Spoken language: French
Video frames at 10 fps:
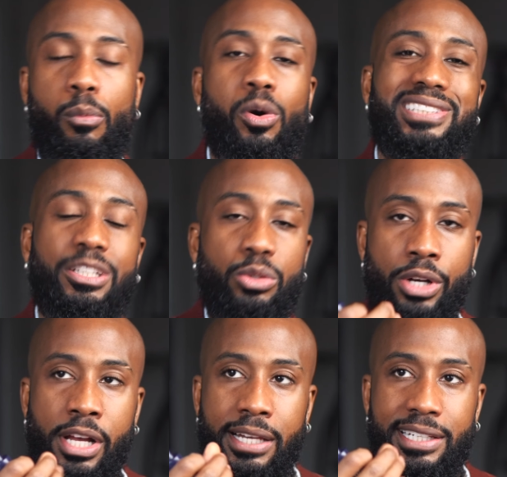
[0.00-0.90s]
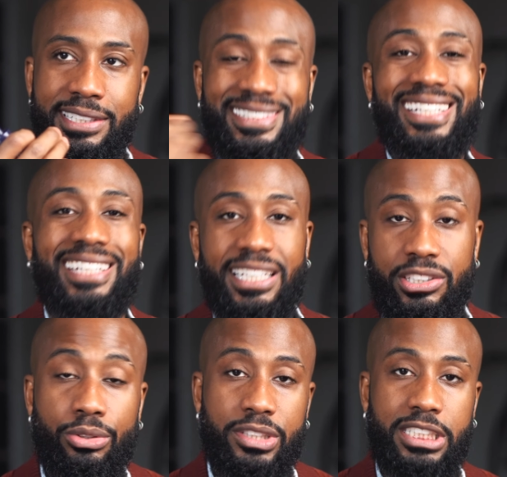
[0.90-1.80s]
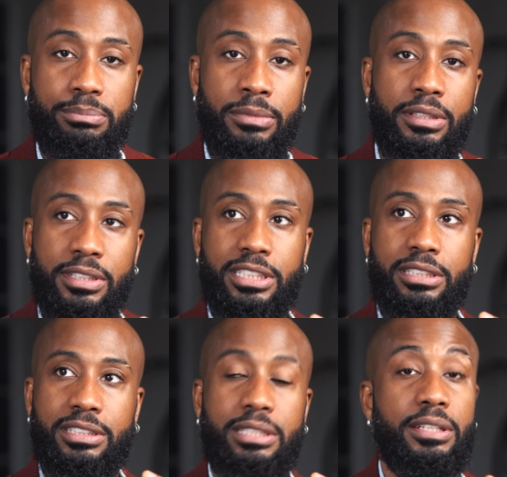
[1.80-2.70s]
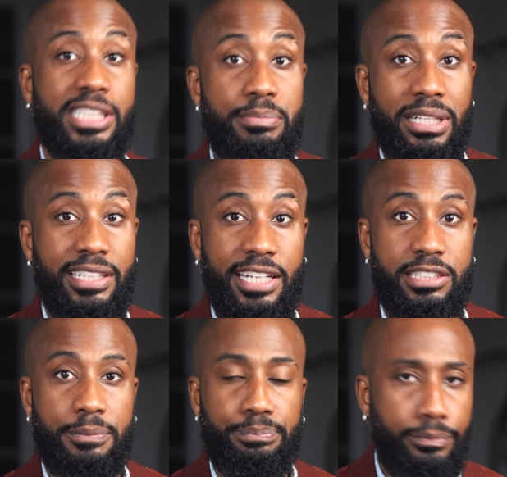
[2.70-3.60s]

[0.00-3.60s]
moi, c'est le, les ingrédients qui, me, qui, m'intéressent.